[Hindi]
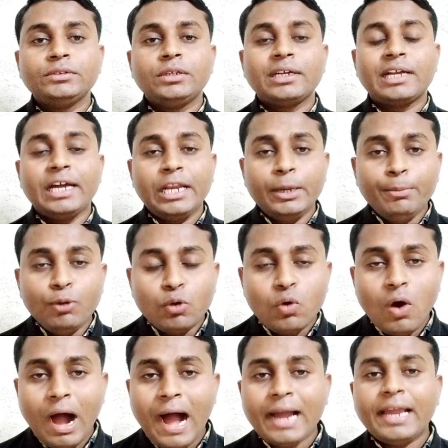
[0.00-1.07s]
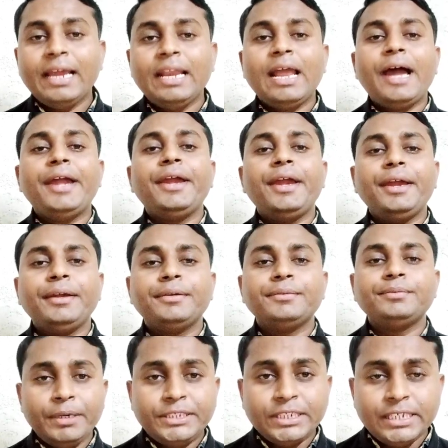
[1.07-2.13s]
गरीबों को आगे लाए हैं
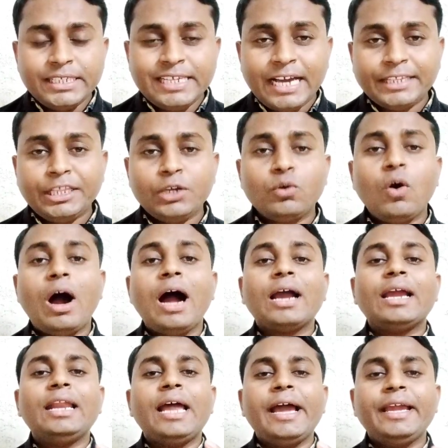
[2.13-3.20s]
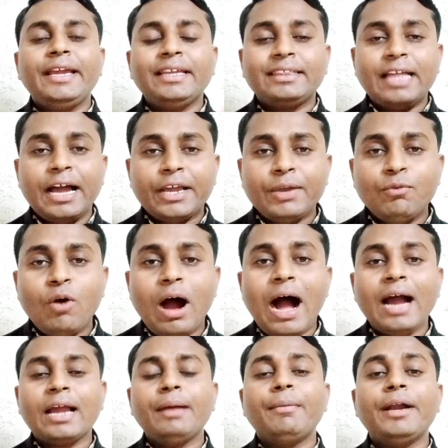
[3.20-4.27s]
पिछड़ी जाति को आगे लाए हैं ताकि वो
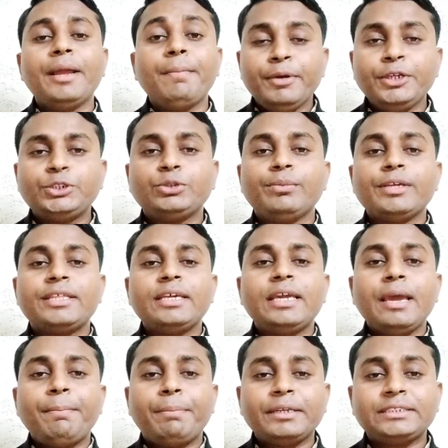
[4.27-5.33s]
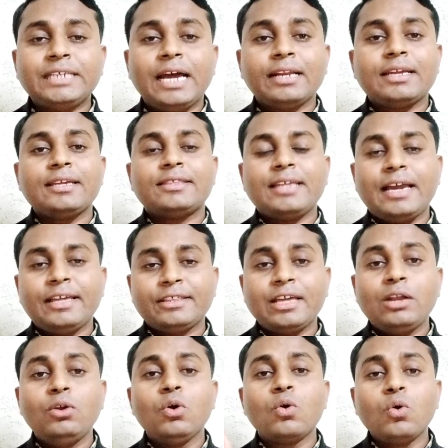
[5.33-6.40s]
आगे बढ़े पल मसी के प्रचार के साथ
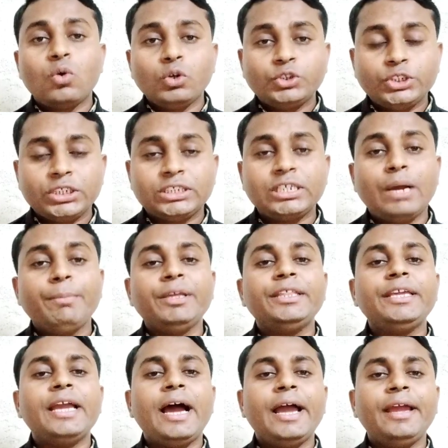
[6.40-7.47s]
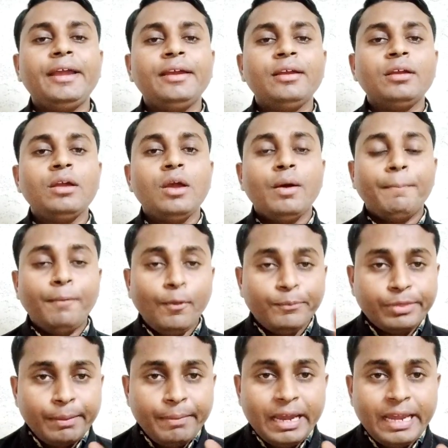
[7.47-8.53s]
साथ लोगों को शिक्षा भी दिया है
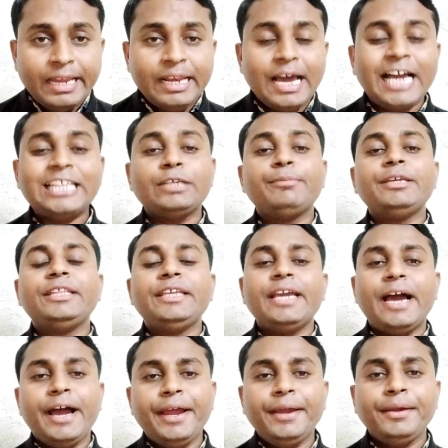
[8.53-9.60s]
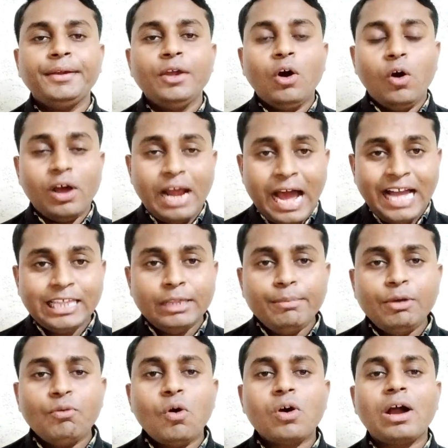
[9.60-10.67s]
मुफ्त में इलाज भी दिया है और आज
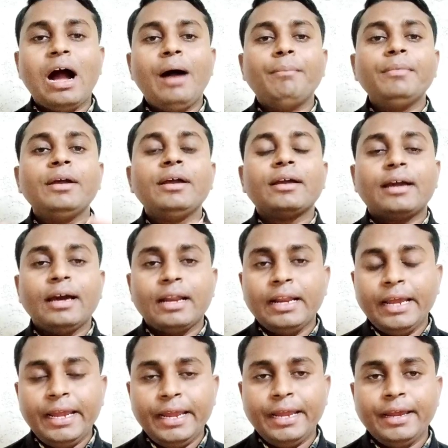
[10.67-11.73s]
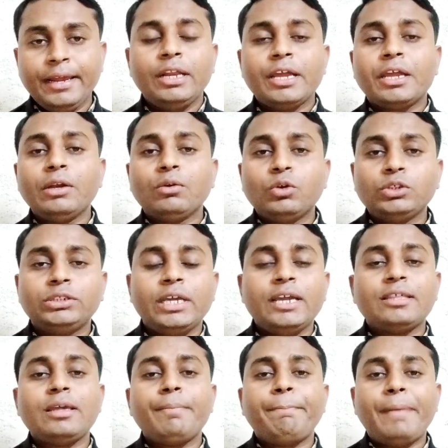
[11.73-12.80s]
भी वो काम कर रहे हैं लेकिन कुछ
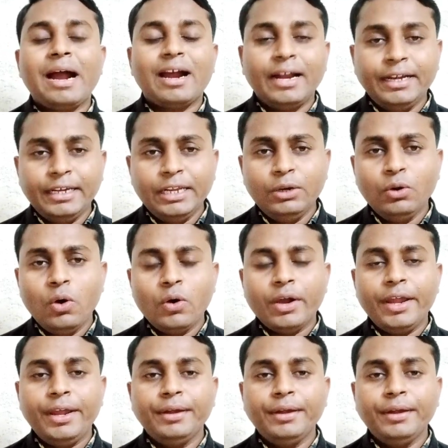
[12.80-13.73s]
ऐसे पाखंडी लोग हैं